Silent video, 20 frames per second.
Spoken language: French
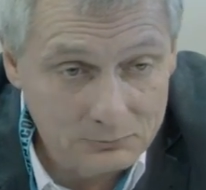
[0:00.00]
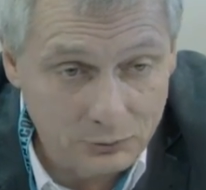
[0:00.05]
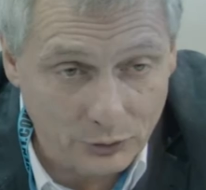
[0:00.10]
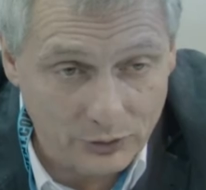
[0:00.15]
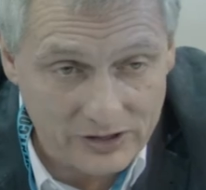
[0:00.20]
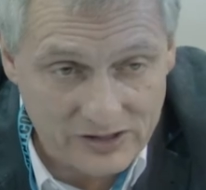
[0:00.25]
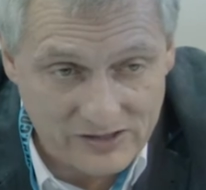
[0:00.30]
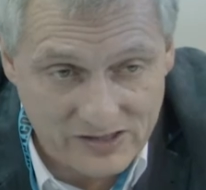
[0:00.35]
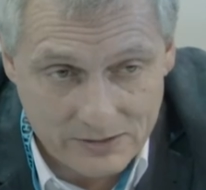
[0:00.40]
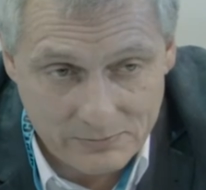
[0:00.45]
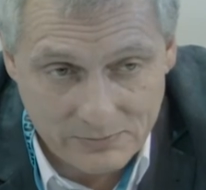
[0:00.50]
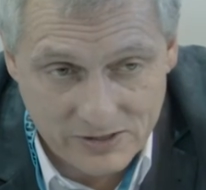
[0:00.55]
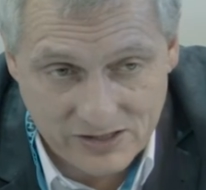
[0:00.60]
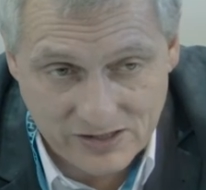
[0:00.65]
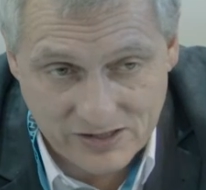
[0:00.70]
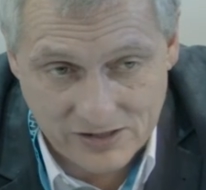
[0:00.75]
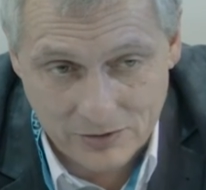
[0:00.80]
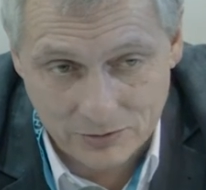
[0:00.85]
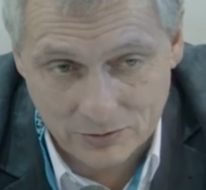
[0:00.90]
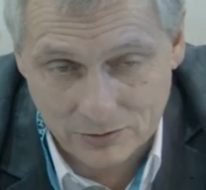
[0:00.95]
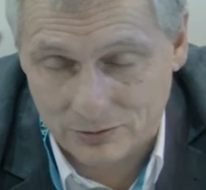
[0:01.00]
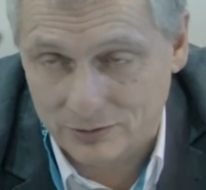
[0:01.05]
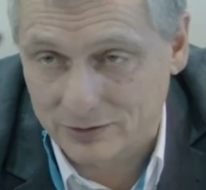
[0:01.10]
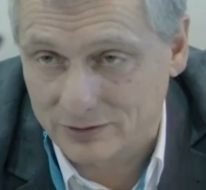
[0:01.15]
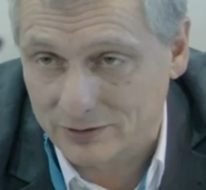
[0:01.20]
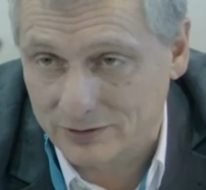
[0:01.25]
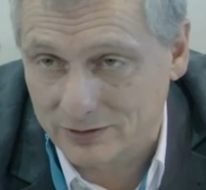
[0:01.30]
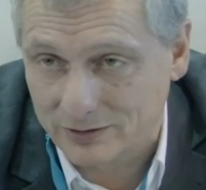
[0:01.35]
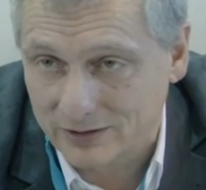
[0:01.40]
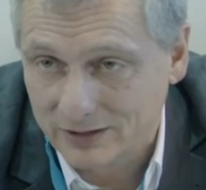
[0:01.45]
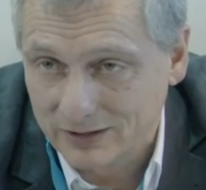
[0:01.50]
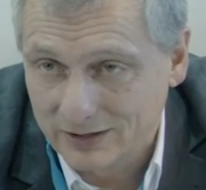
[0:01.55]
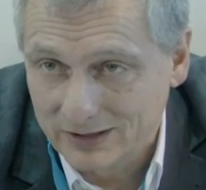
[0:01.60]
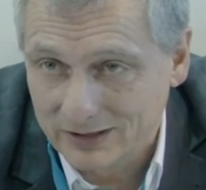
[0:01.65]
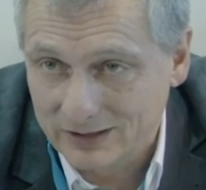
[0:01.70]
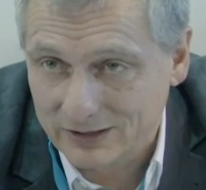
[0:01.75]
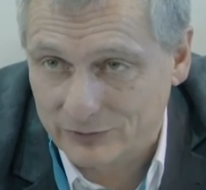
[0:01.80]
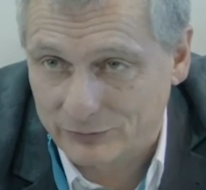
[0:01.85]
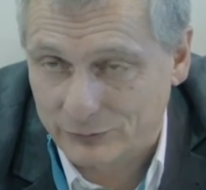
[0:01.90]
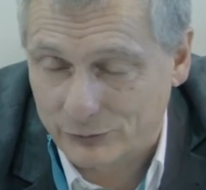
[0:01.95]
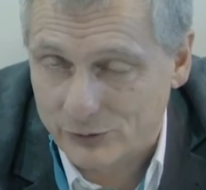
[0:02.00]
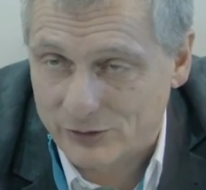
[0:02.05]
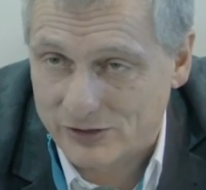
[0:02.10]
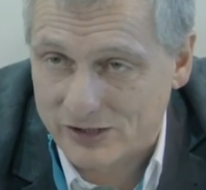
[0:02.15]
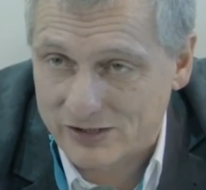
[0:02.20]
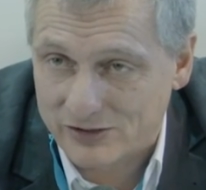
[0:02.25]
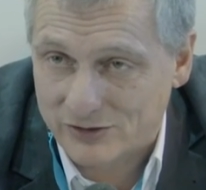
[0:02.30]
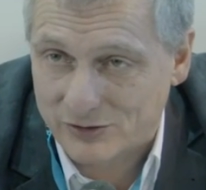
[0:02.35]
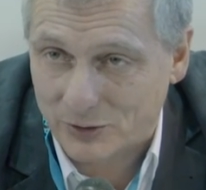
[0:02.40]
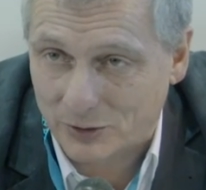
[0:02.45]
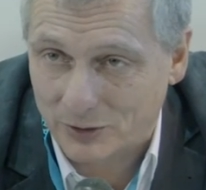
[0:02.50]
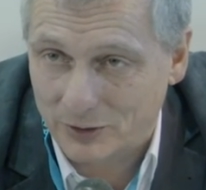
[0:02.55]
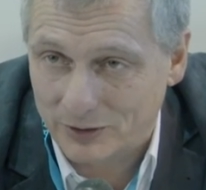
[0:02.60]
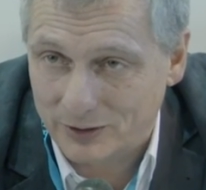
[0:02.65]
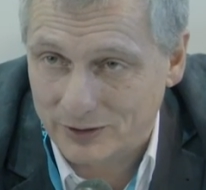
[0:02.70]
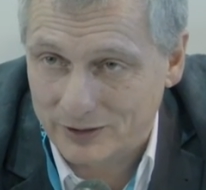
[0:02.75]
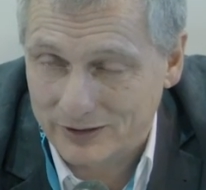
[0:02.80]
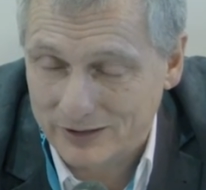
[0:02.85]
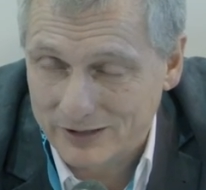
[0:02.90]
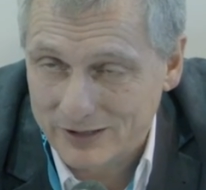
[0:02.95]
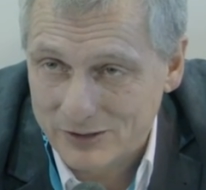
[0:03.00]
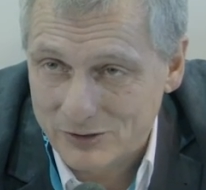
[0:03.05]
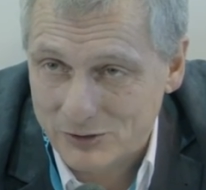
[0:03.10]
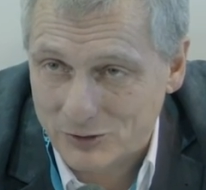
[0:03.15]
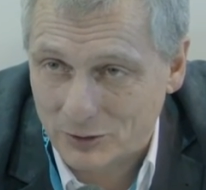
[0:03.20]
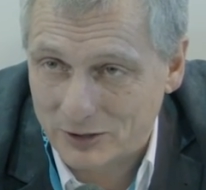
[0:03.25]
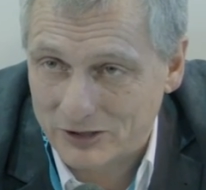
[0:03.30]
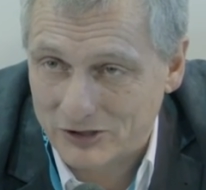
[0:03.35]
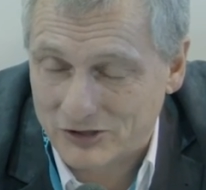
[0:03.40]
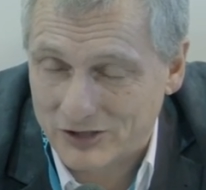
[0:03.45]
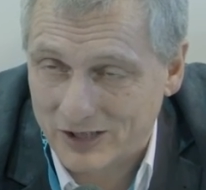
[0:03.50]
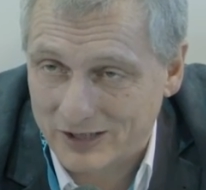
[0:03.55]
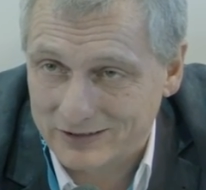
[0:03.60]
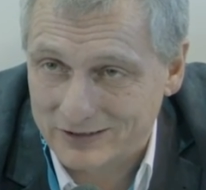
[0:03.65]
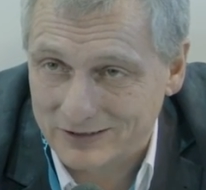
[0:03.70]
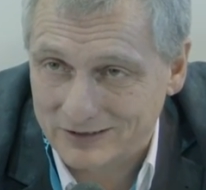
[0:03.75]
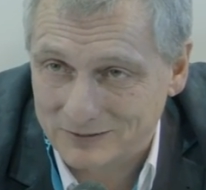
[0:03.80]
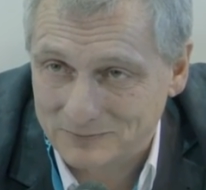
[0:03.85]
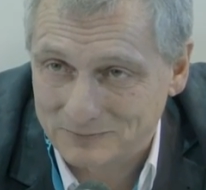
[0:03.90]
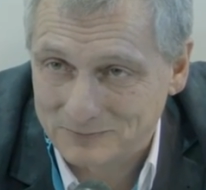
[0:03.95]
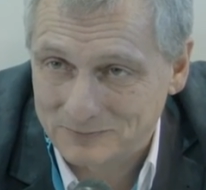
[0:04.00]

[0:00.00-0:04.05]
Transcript: pour des émissions diffusées sur, les chaînes.